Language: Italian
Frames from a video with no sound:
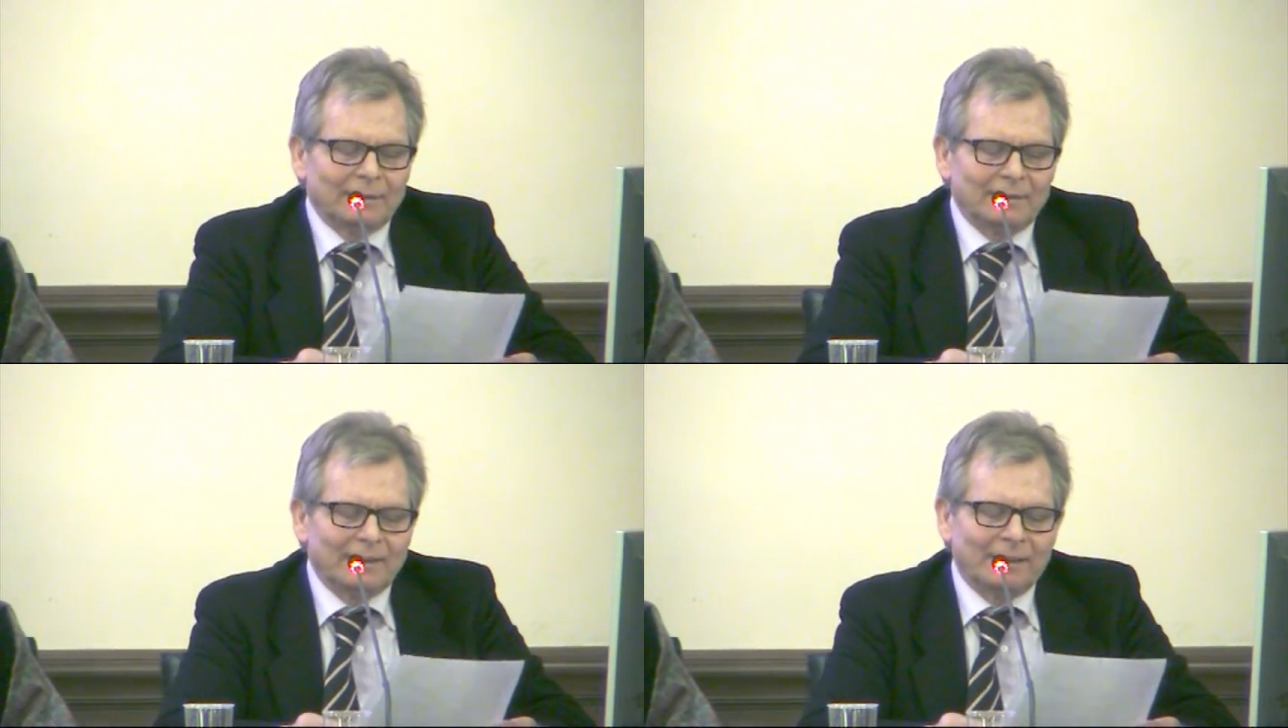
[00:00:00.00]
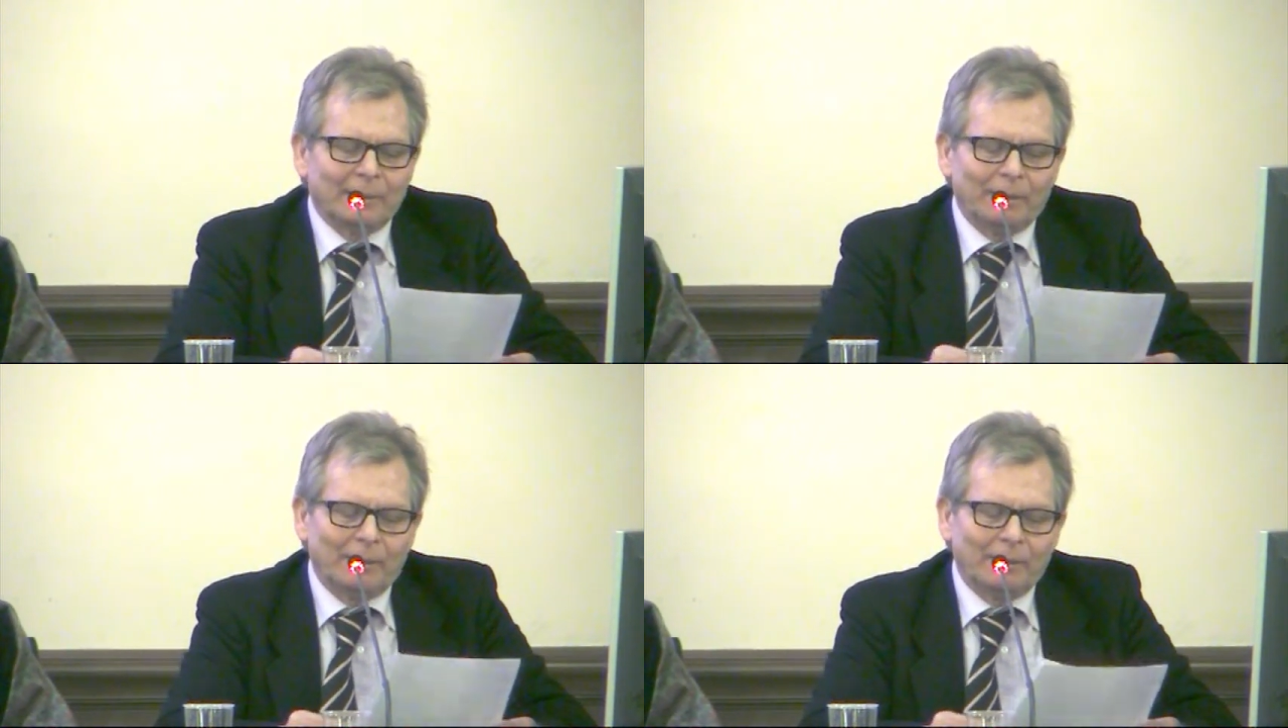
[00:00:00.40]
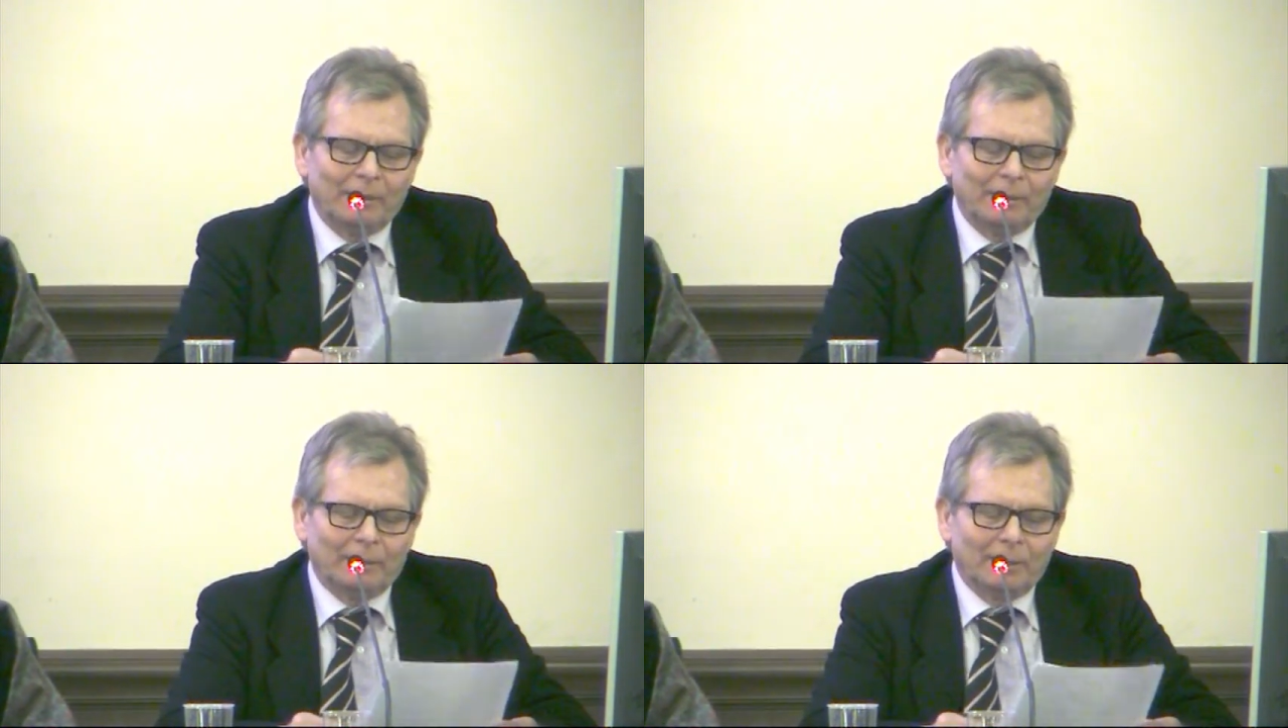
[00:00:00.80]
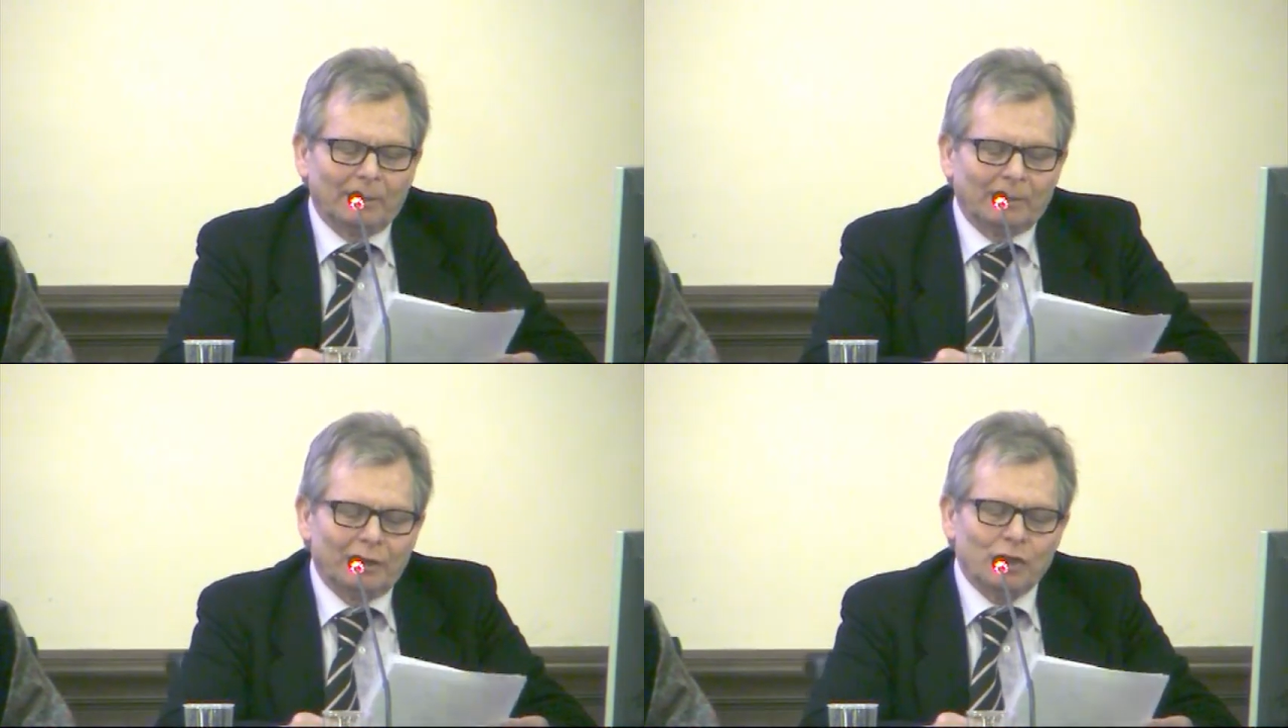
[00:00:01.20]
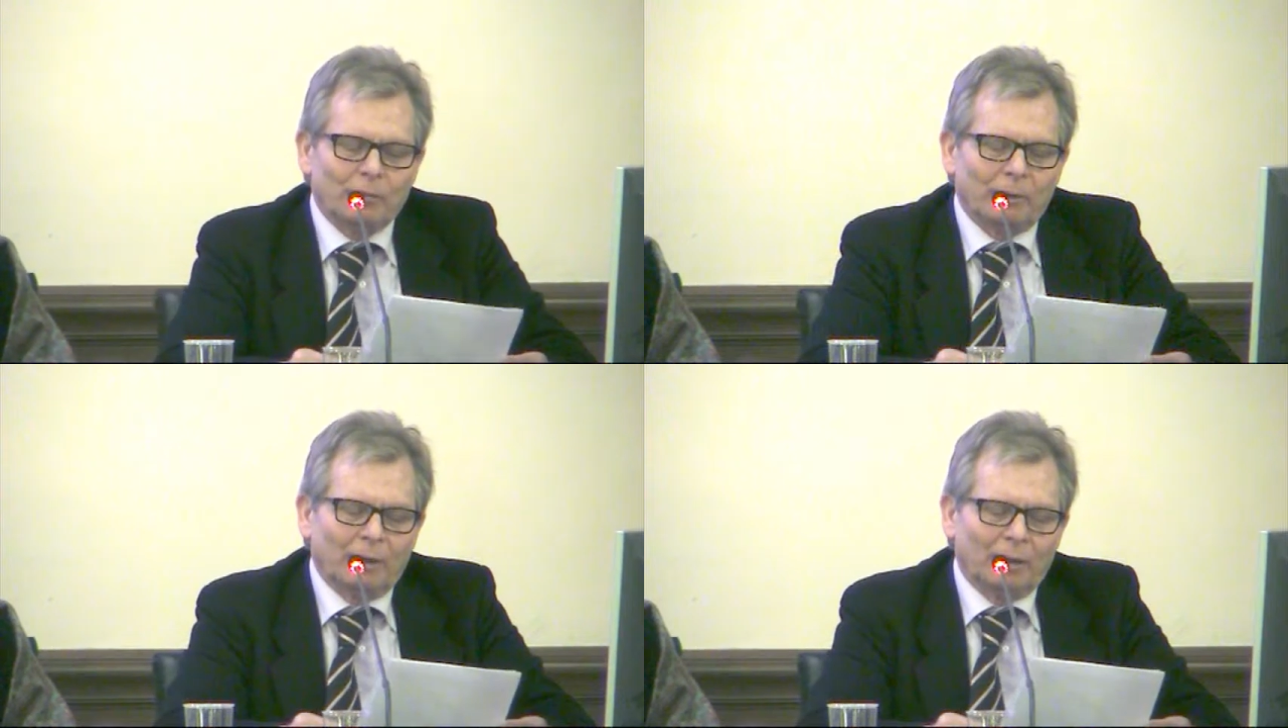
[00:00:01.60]
si sente pienamente
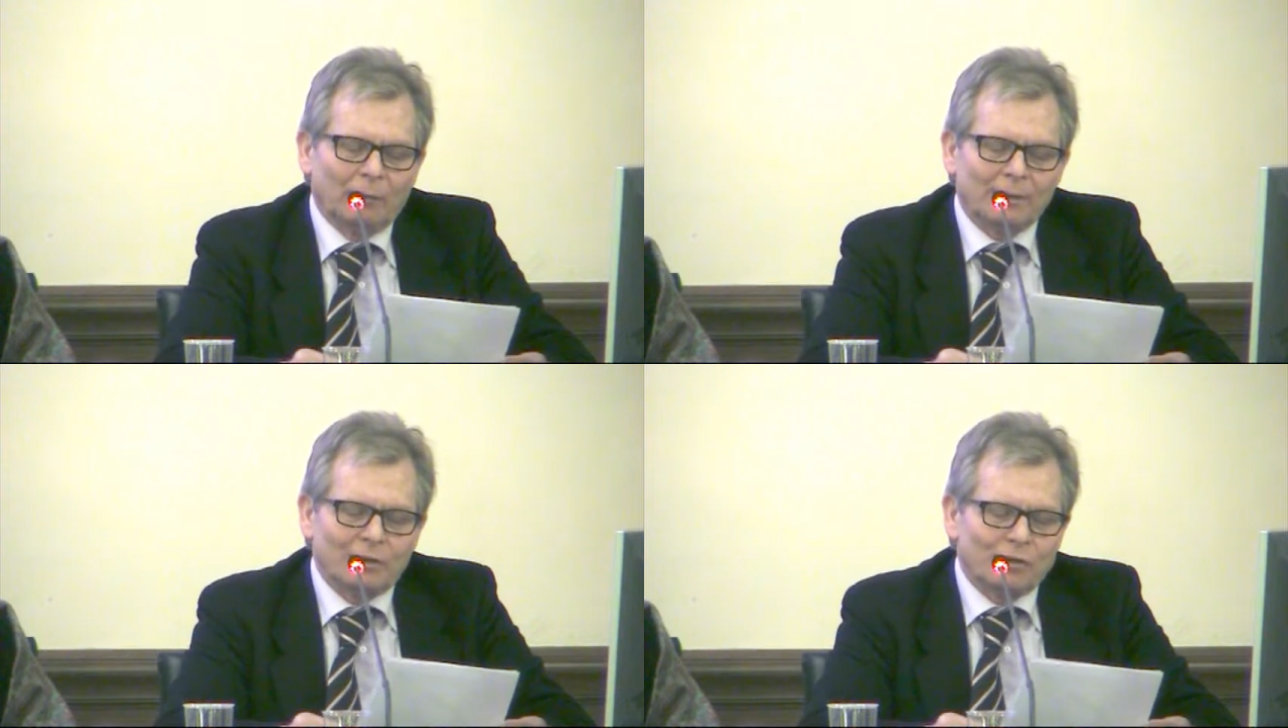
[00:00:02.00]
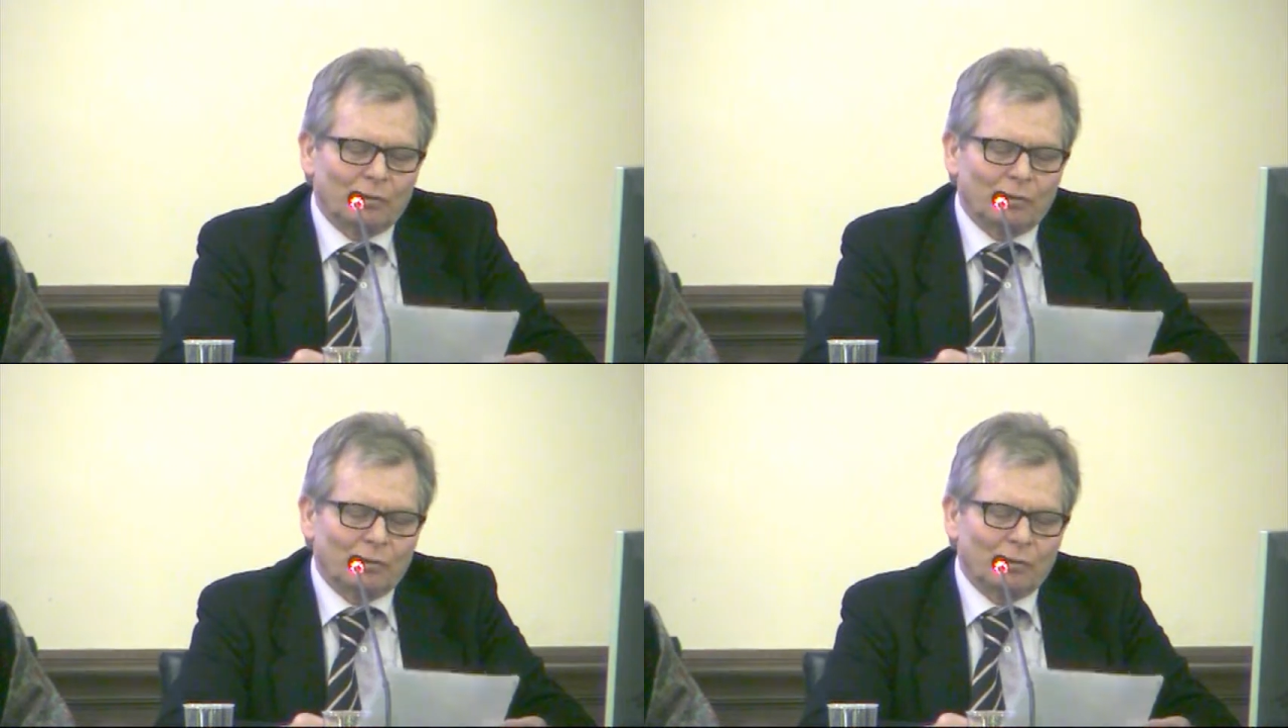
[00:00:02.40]
partecipe a questa